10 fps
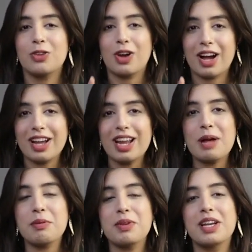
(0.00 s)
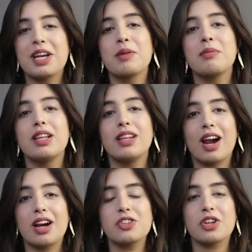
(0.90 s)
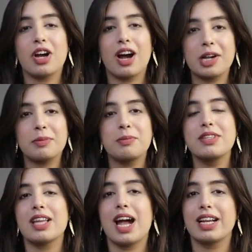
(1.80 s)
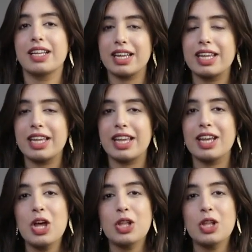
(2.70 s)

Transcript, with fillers: तो अगर आप अपने घर में लार्ज आर्ट पीस ऐड करेंगे